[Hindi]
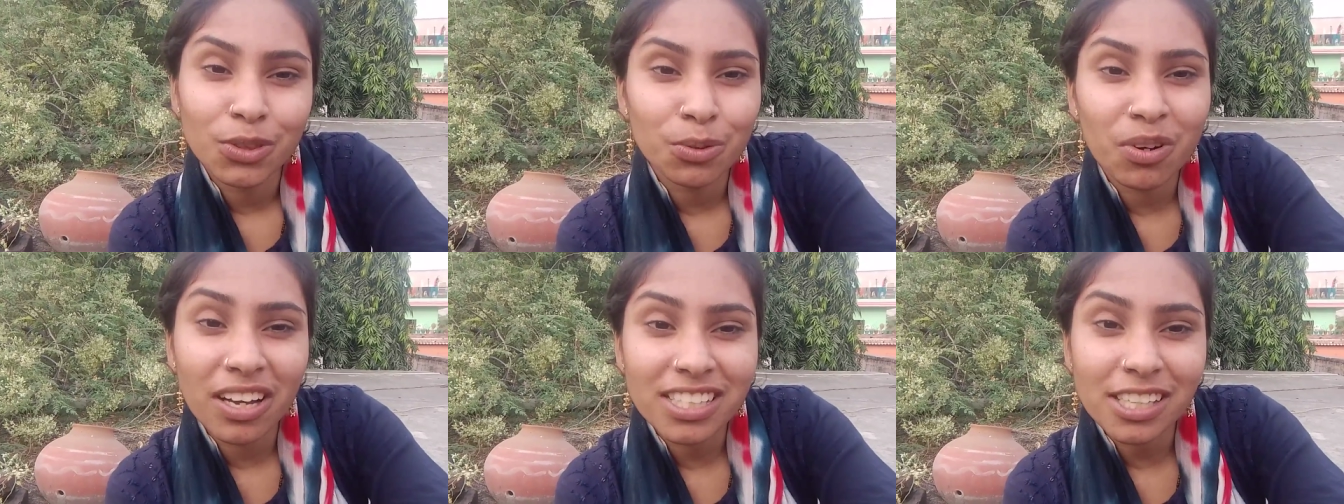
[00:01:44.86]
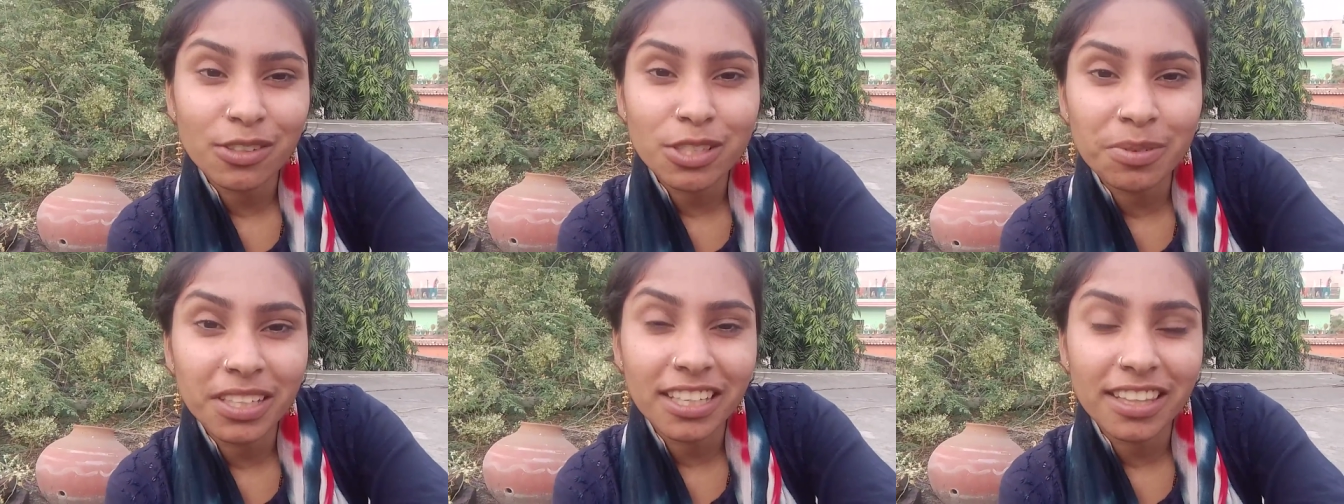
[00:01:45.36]
तो वो ऐसा
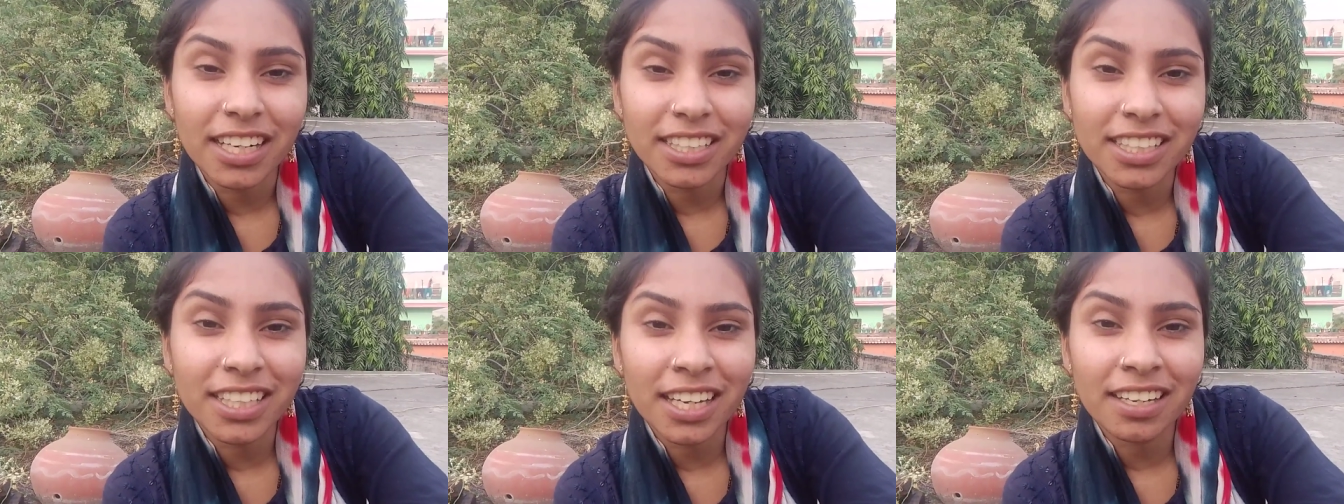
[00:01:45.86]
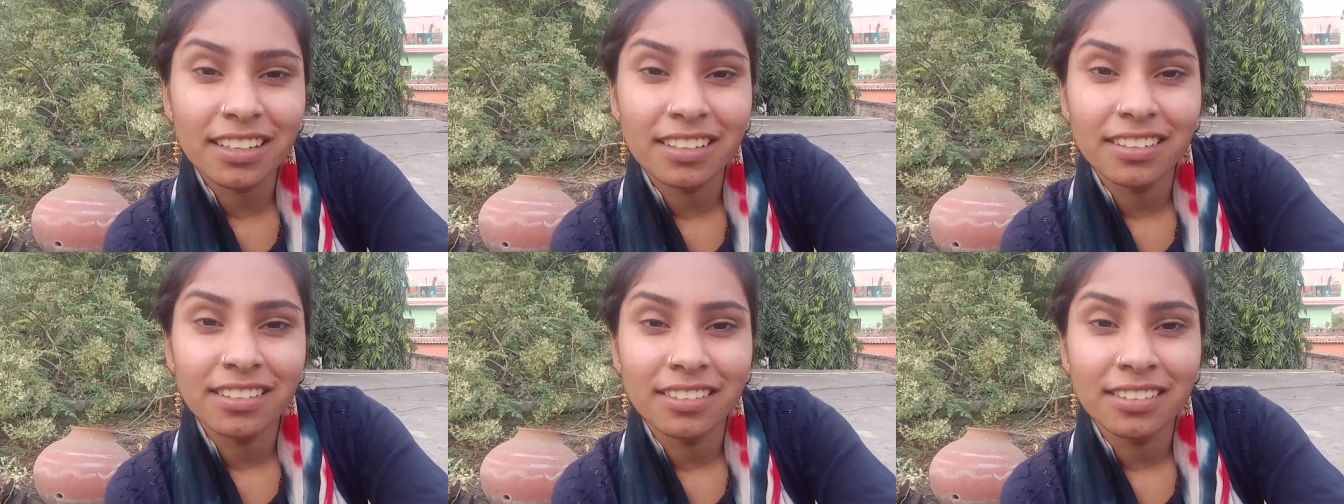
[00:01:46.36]
कुछ भी नहीं था ठीक है
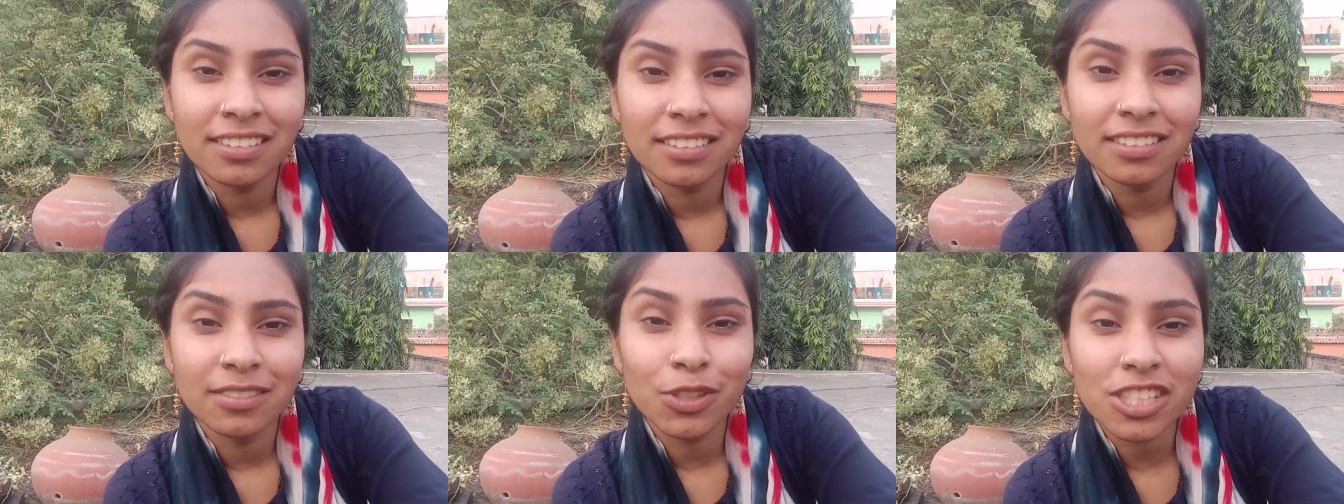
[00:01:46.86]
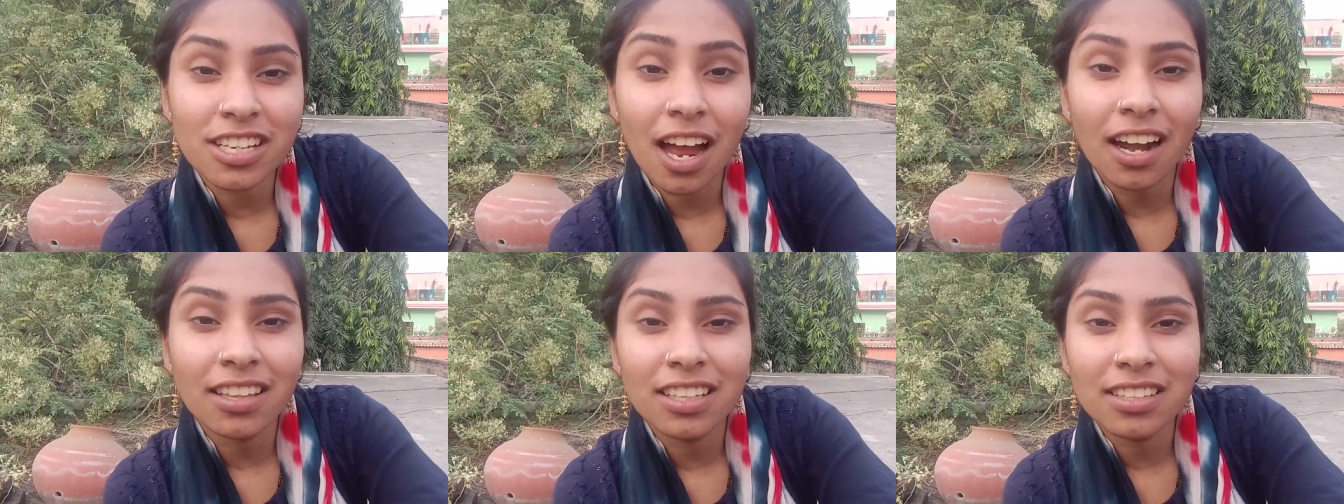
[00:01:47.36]
वो
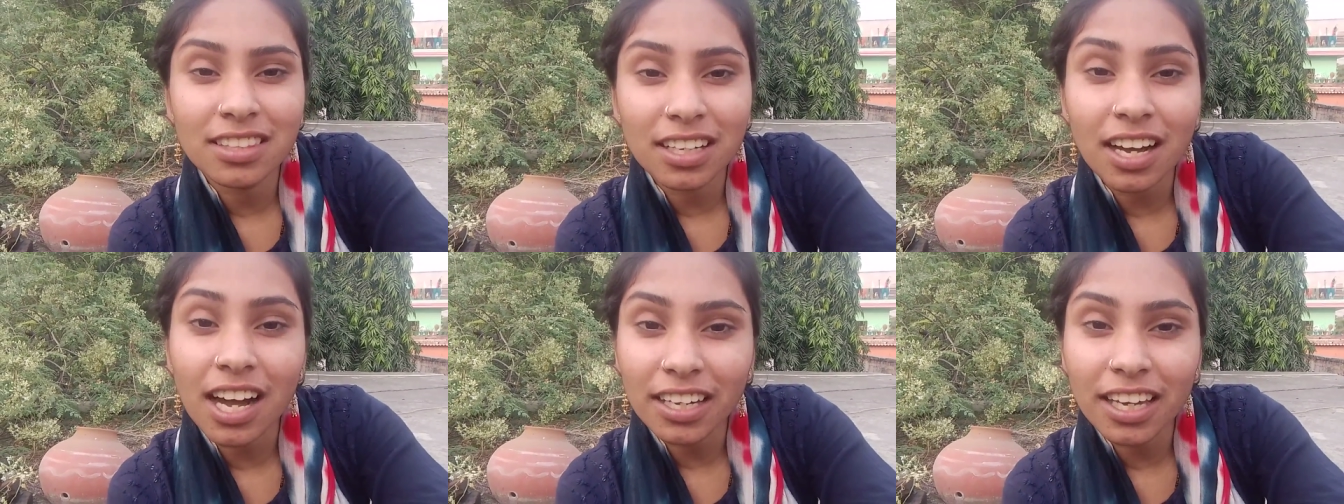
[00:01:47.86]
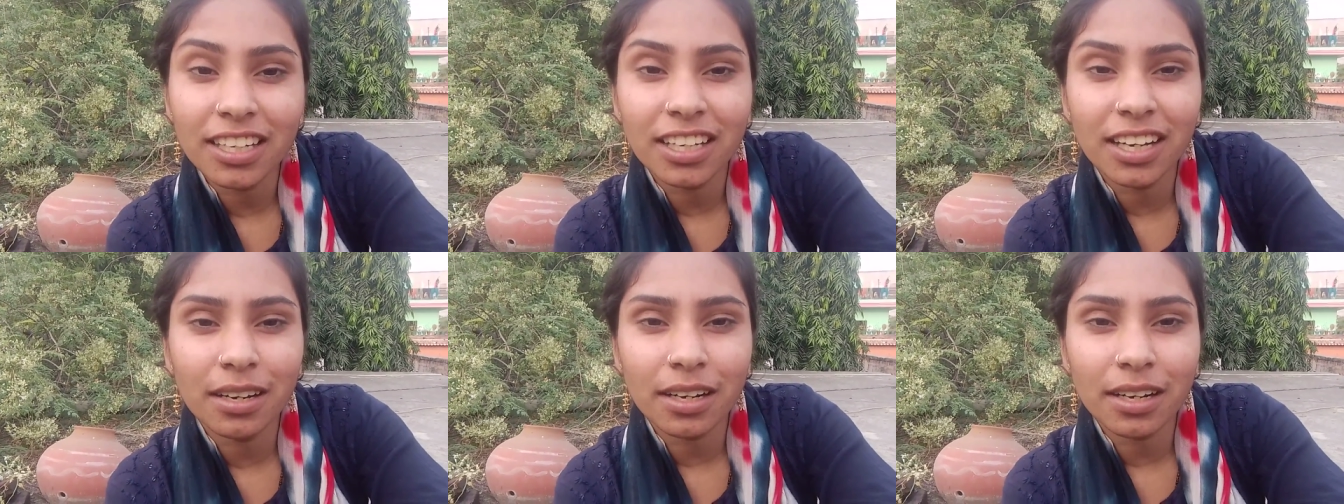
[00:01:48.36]
चार दिन तक अकेले